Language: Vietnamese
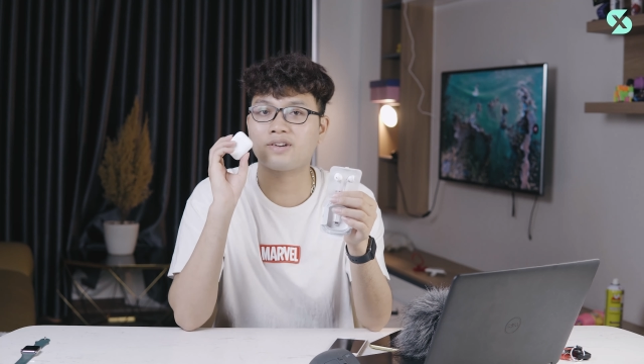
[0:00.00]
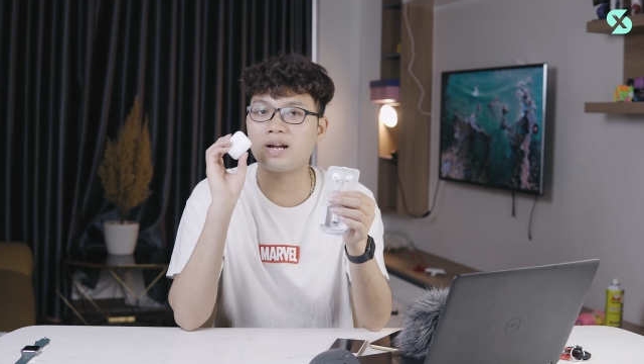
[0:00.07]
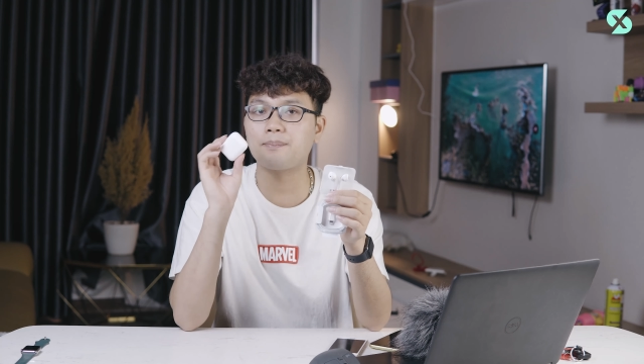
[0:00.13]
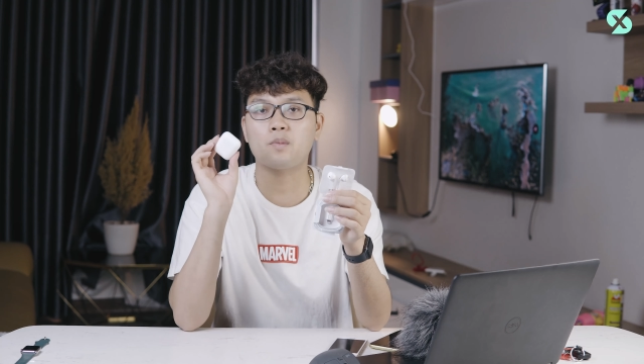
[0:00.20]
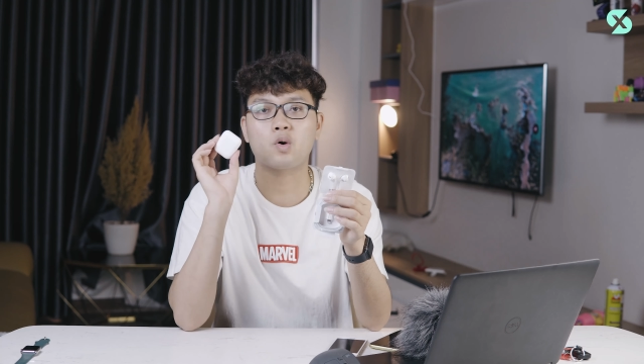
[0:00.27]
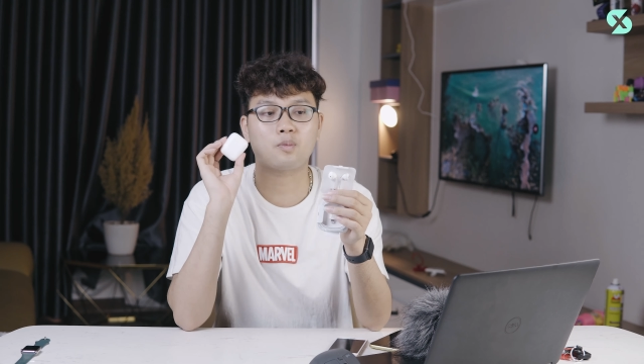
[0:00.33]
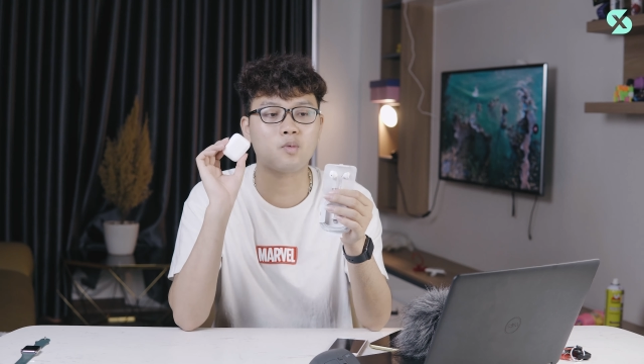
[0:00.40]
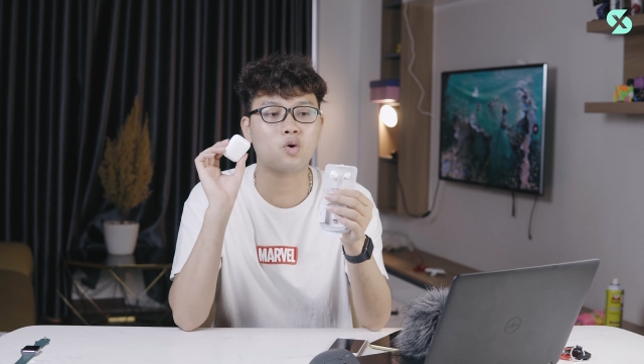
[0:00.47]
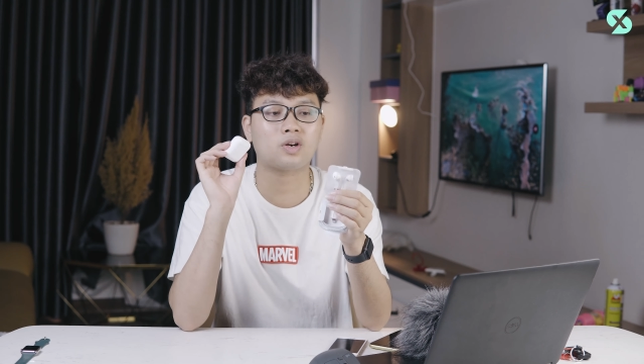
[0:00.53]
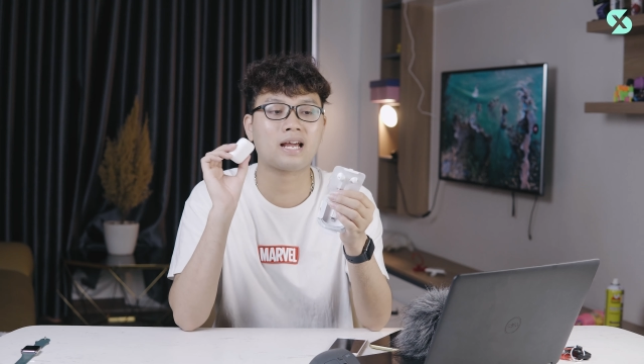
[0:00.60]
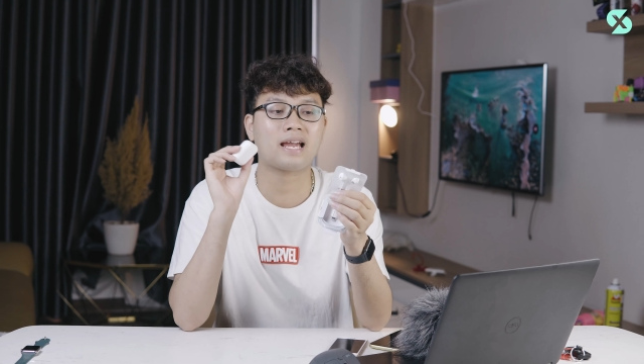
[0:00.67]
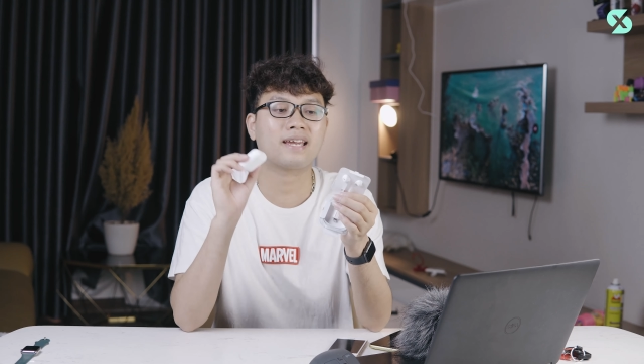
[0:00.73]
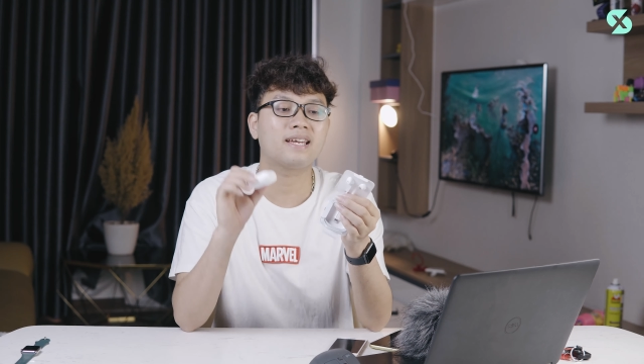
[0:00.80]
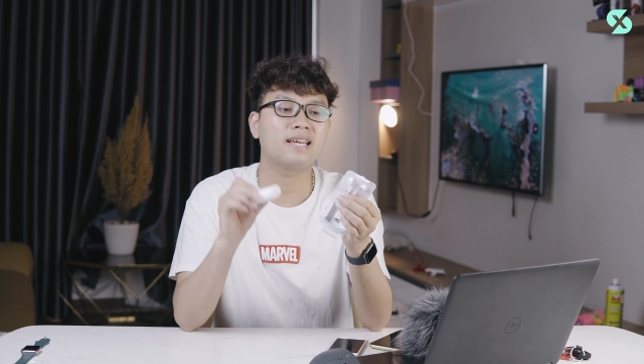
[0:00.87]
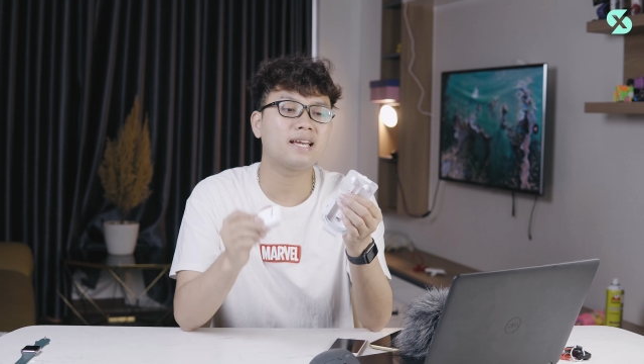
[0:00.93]
Red 11
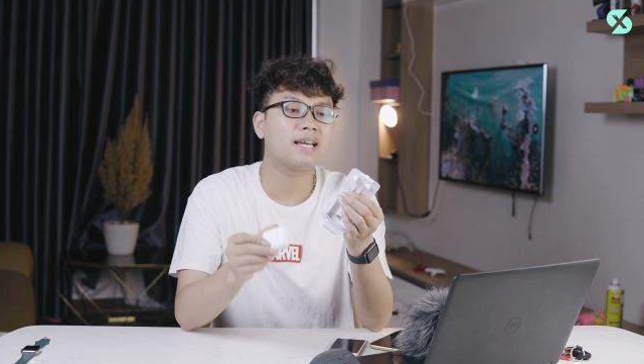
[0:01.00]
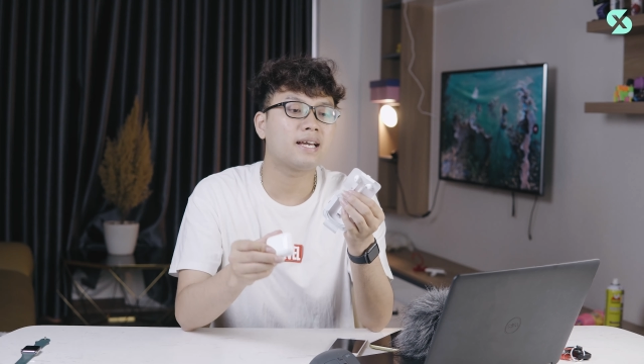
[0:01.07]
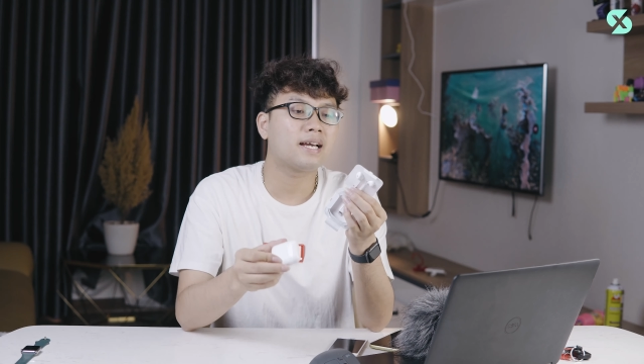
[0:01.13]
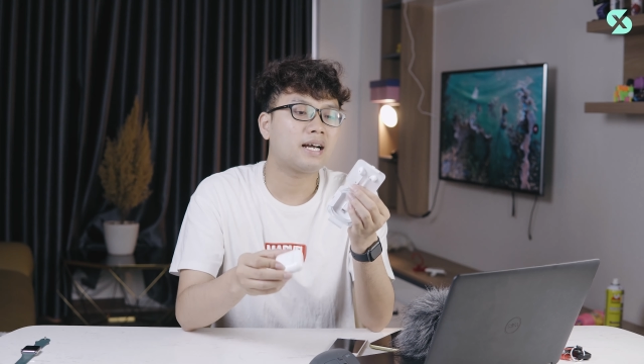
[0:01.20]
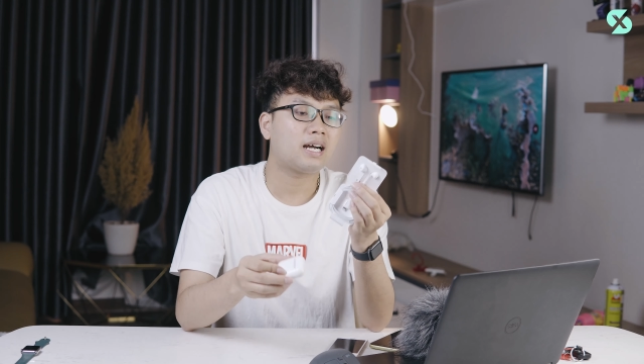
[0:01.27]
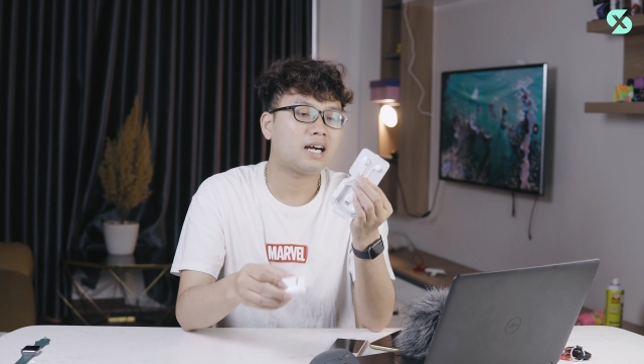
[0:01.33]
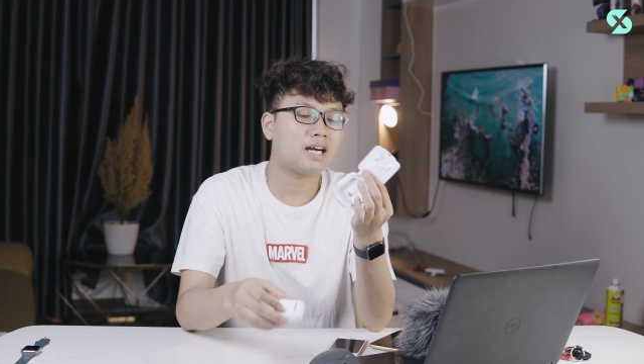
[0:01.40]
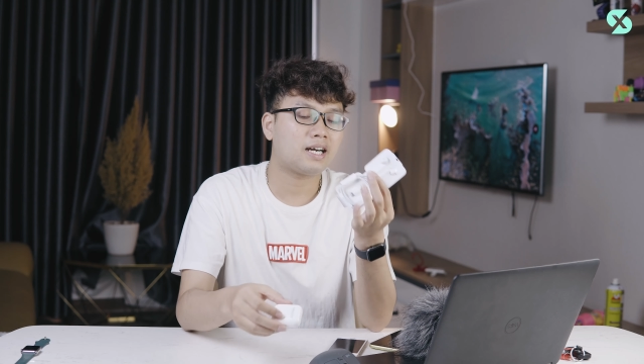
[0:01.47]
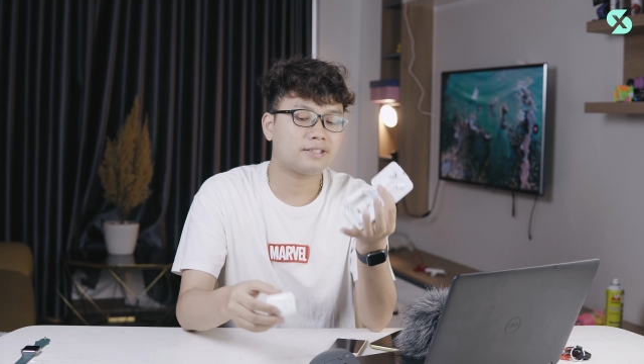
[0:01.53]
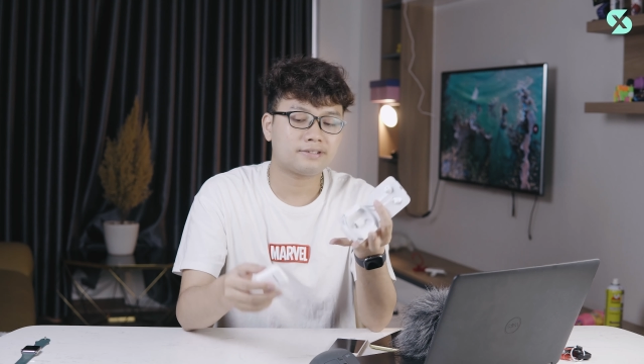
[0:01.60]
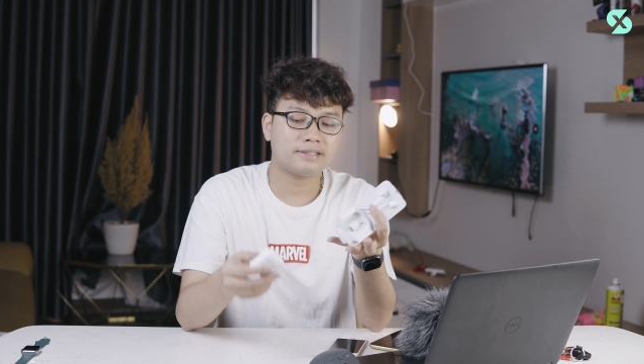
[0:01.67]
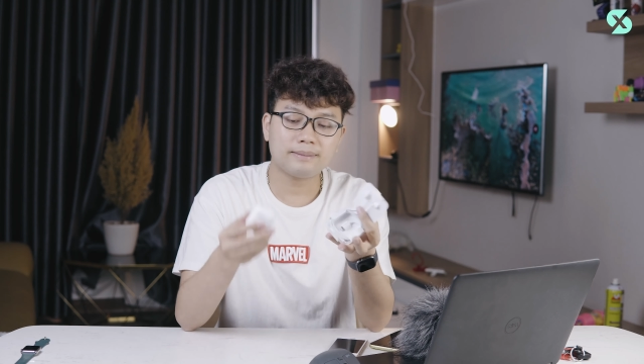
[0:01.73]
này À,